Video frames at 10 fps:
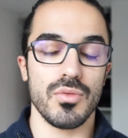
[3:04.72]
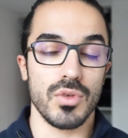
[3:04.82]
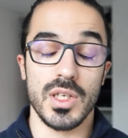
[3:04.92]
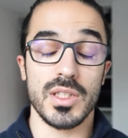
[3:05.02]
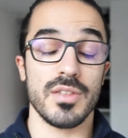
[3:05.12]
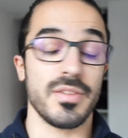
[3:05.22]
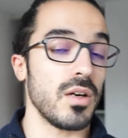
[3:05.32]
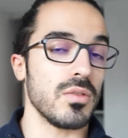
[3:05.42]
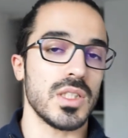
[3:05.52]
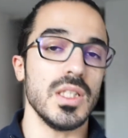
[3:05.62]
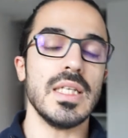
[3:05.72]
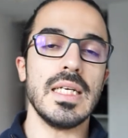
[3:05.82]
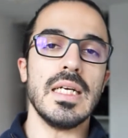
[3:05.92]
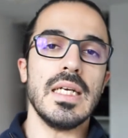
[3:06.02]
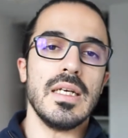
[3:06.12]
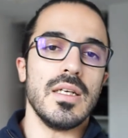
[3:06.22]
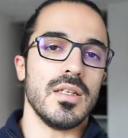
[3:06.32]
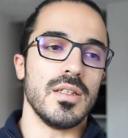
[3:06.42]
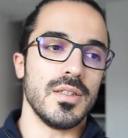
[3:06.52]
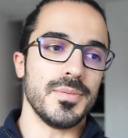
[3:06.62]
il faut le laisser faire aussi.
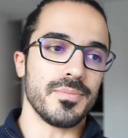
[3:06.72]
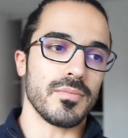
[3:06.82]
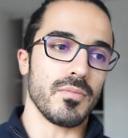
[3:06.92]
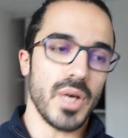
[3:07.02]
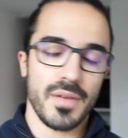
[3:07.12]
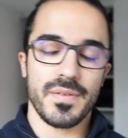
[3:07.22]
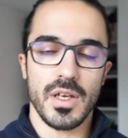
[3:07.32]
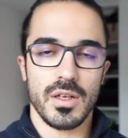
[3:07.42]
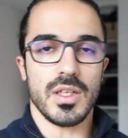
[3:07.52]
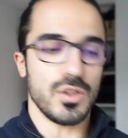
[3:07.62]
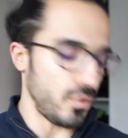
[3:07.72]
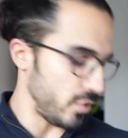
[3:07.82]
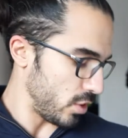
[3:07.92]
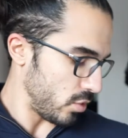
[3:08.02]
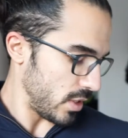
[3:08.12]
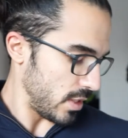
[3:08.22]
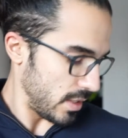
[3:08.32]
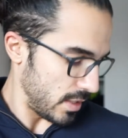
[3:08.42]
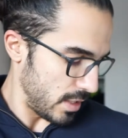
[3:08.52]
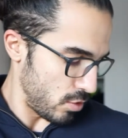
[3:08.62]
Euh, bref, il y a un an, je faisais
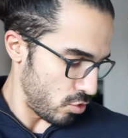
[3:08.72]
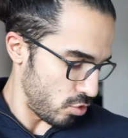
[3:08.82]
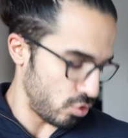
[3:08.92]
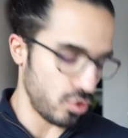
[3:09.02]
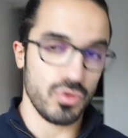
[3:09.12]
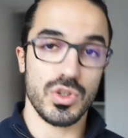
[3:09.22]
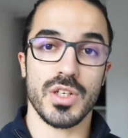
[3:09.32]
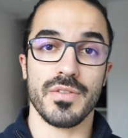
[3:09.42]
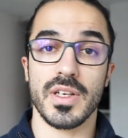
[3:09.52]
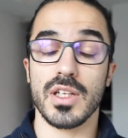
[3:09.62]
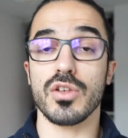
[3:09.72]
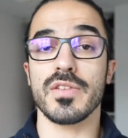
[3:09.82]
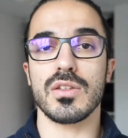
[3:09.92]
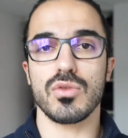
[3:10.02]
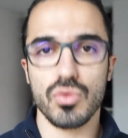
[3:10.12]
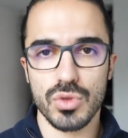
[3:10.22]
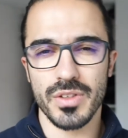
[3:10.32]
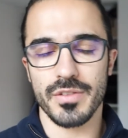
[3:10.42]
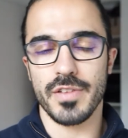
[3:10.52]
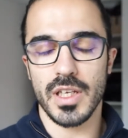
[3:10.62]
73 kg, aujourd'hui j'en fais
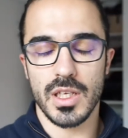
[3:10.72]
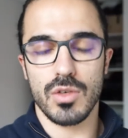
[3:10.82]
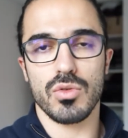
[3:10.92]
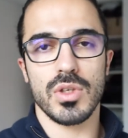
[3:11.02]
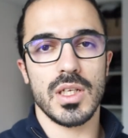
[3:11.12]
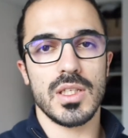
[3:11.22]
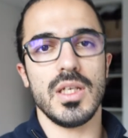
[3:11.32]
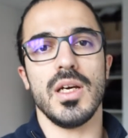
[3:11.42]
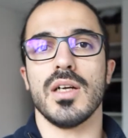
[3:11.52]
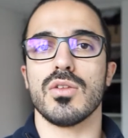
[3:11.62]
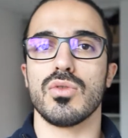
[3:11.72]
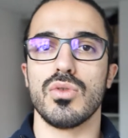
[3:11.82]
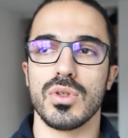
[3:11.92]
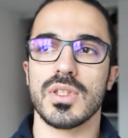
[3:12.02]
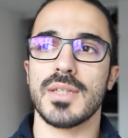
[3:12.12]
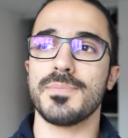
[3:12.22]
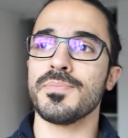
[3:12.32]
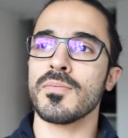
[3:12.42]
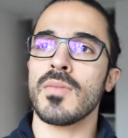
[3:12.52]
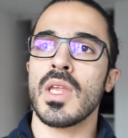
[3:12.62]
92, 20 kg de gagné en deux ans,
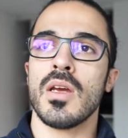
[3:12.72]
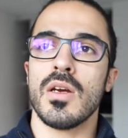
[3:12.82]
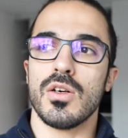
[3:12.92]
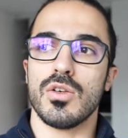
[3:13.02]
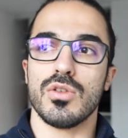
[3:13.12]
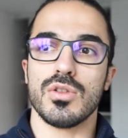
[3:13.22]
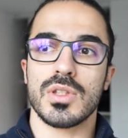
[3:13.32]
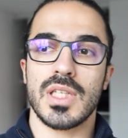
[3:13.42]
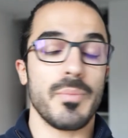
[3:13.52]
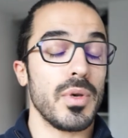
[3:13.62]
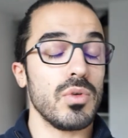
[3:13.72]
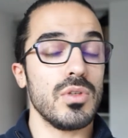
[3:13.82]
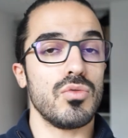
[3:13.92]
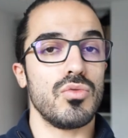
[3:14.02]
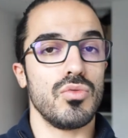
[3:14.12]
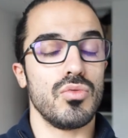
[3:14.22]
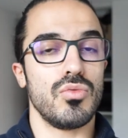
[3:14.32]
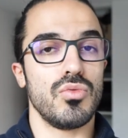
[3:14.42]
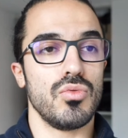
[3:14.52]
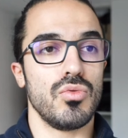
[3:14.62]
euh, ce qui est pas loin du,
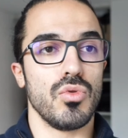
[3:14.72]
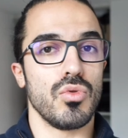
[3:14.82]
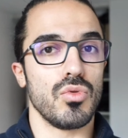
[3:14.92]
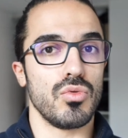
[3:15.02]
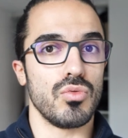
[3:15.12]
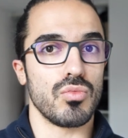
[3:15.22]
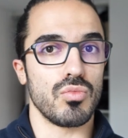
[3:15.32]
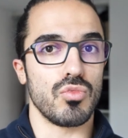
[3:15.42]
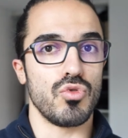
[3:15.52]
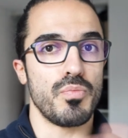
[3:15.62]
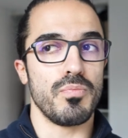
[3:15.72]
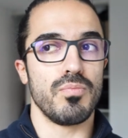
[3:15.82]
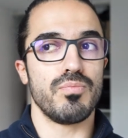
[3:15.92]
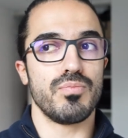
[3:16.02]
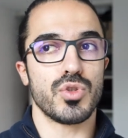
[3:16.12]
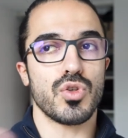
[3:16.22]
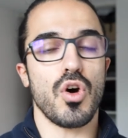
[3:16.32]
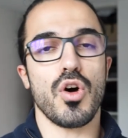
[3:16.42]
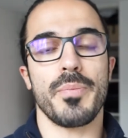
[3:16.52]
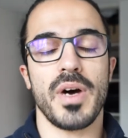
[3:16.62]
du, du
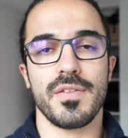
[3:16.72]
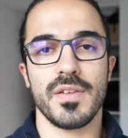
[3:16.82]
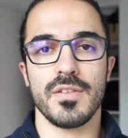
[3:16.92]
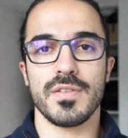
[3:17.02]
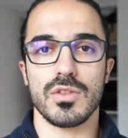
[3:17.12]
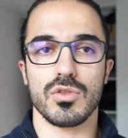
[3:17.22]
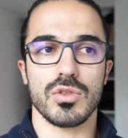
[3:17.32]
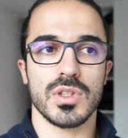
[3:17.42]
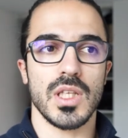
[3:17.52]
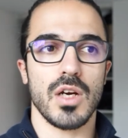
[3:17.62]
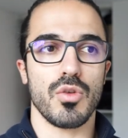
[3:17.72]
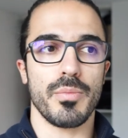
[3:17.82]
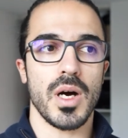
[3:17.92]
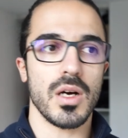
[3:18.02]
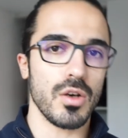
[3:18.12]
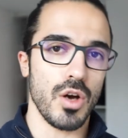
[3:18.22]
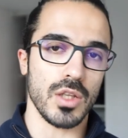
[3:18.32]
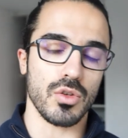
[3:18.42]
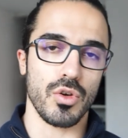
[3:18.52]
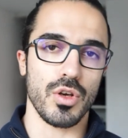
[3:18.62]
score parfait en fait, on considère qu'on prend
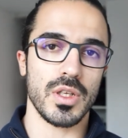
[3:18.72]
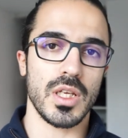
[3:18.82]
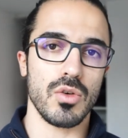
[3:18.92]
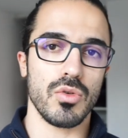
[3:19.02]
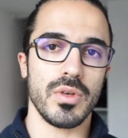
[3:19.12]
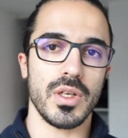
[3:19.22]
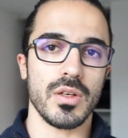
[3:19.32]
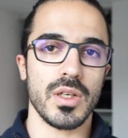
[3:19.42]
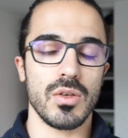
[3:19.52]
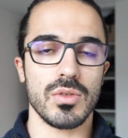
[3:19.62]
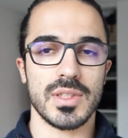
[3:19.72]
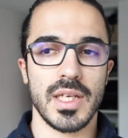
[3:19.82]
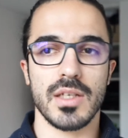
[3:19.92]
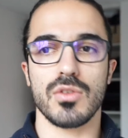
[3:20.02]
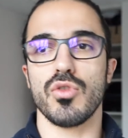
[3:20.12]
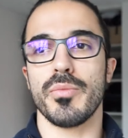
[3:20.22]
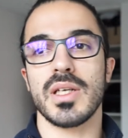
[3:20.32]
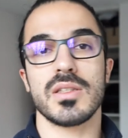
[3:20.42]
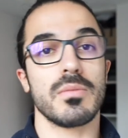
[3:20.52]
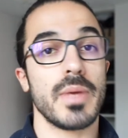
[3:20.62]
entre 1 kg et 1,5 kg de
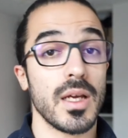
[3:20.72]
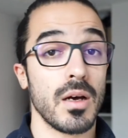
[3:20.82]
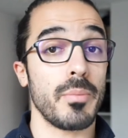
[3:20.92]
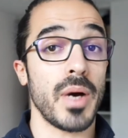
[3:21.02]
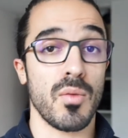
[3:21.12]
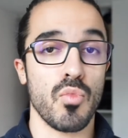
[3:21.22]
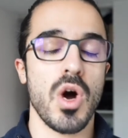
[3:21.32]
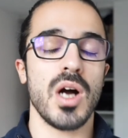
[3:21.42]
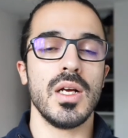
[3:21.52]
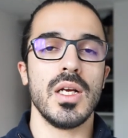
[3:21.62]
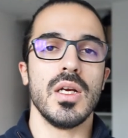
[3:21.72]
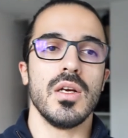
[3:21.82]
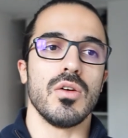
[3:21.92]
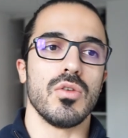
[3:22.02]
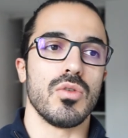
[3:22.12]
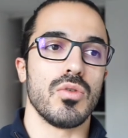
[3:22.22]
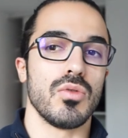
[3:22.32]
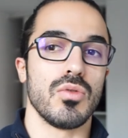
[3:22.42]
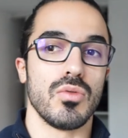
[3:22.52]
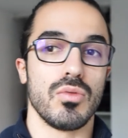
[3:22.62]
masse maigre par mois.
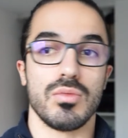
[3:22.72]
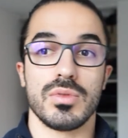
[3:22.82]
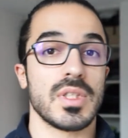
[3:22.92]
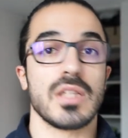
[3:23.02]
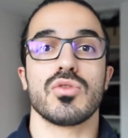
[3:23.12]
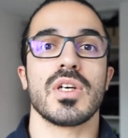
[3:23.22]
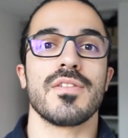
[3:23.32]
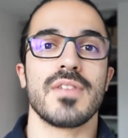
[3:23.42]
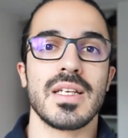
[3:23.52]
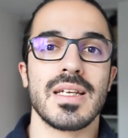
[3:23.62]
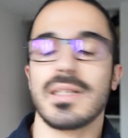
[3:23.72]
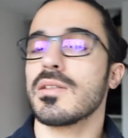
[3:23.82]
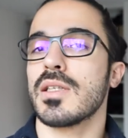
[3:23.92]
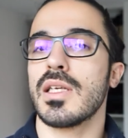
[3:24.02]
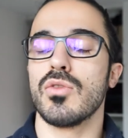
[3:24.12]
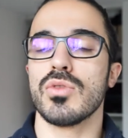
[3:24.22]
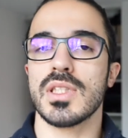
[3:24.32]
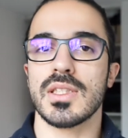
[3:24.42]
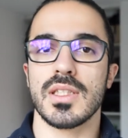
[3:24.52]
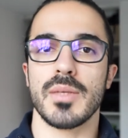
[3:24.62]
Euh, ça serait 24 kg
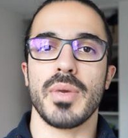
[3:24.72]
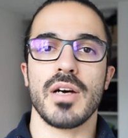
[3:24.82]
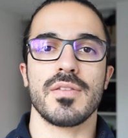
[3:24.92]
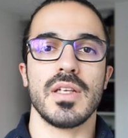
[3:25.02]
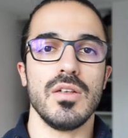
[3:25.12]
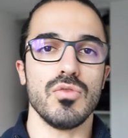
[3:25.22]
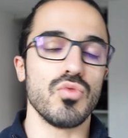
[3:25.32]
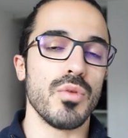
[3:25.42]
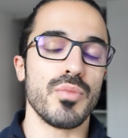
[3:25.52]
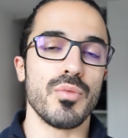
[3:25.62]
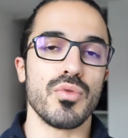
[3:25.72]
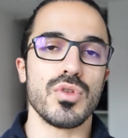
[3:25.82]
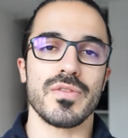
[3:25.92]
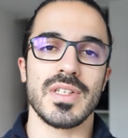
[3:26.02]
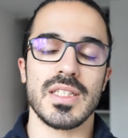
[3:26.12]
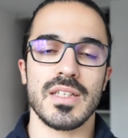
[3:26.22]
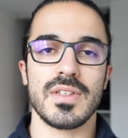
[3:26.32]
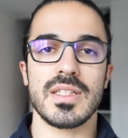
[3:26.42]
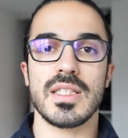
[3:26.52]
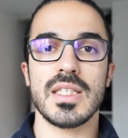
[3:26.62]
si c'était parfait, ou un peu plus,
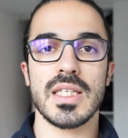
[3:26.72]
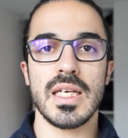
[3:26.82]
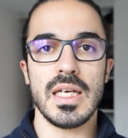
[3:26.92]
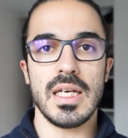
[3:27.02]
25-26.